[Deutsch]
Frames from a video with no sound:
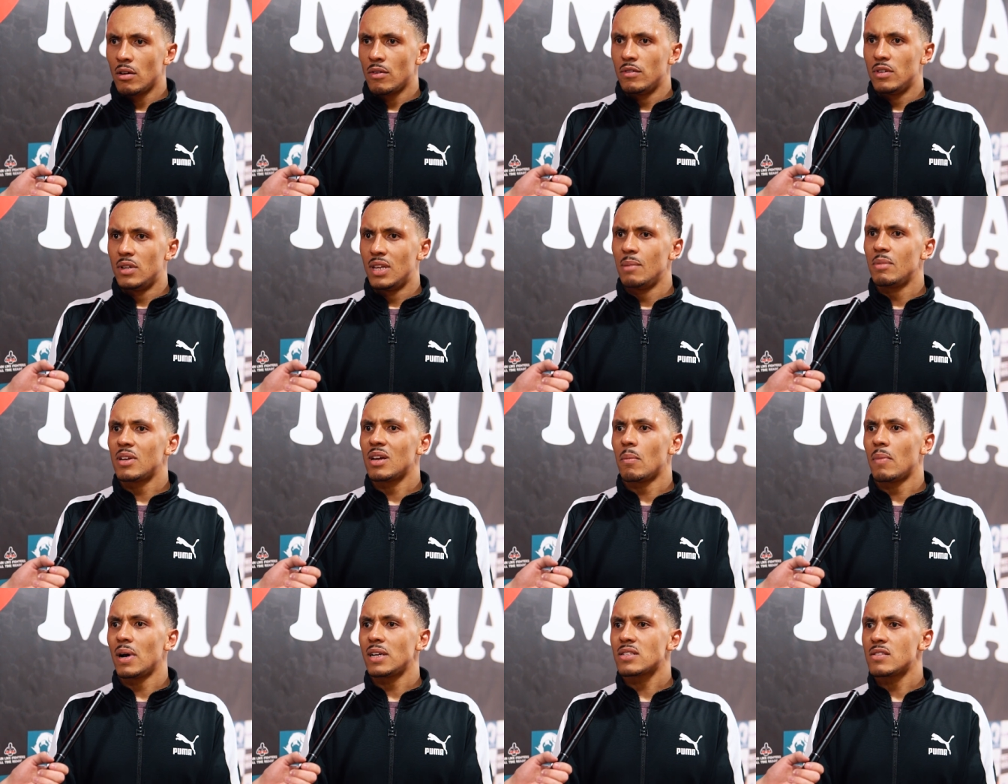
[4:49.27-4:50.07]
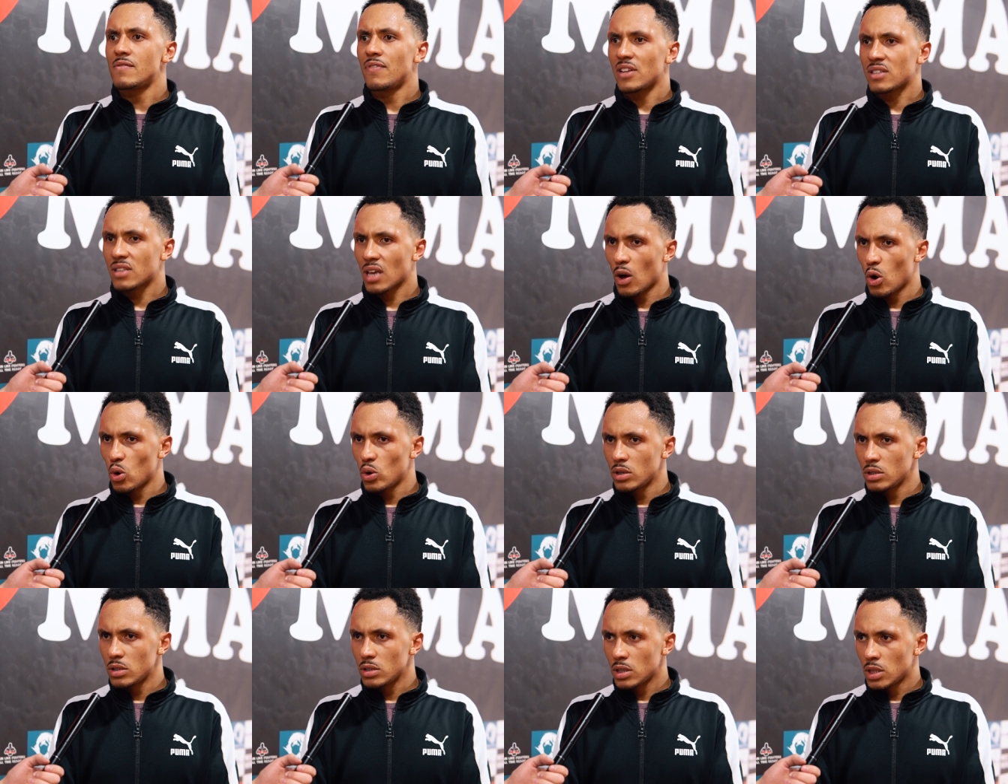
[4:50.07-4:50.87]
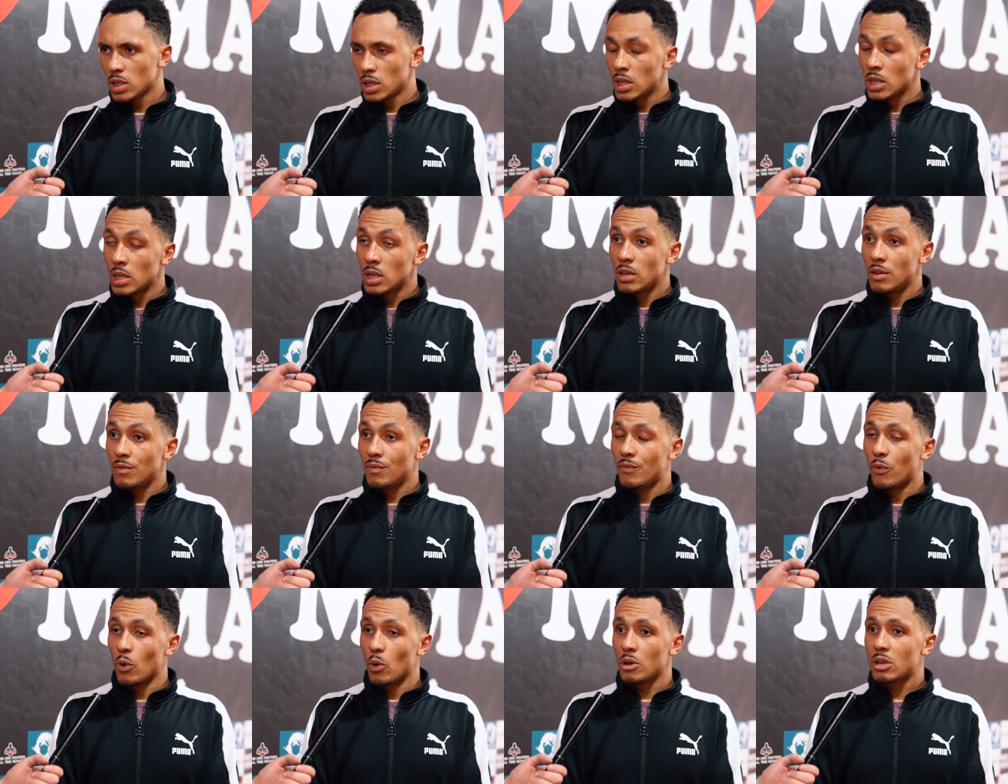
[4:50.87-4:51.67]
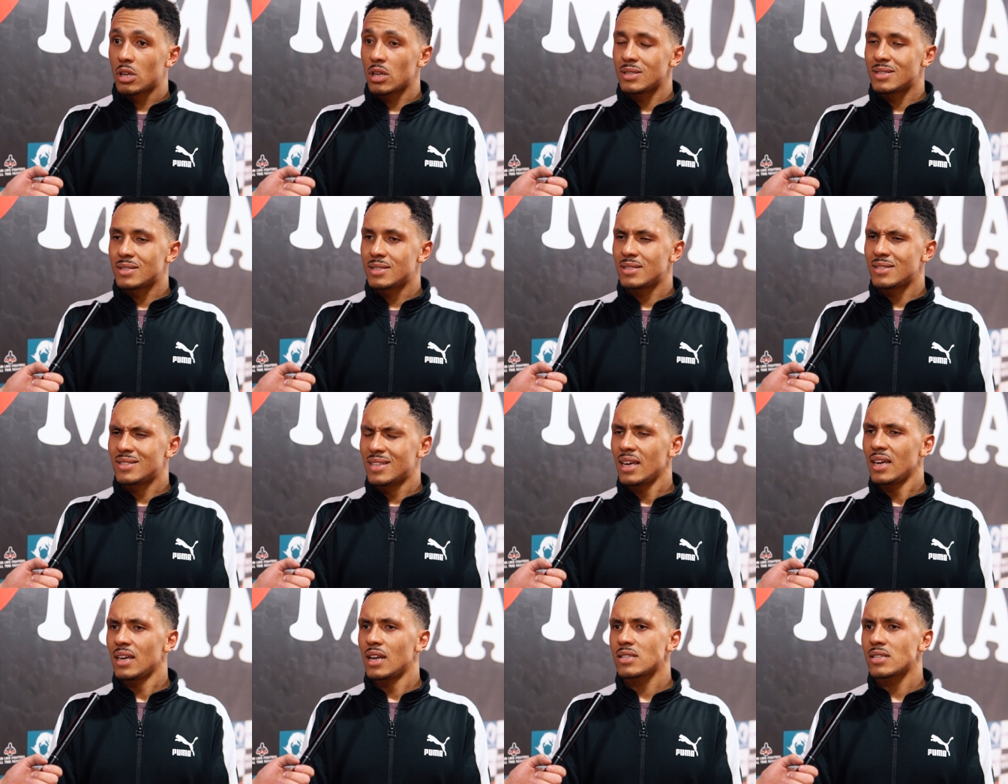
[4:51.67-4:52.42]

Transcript: dem ich am meisten vertraue, wo ich sehe,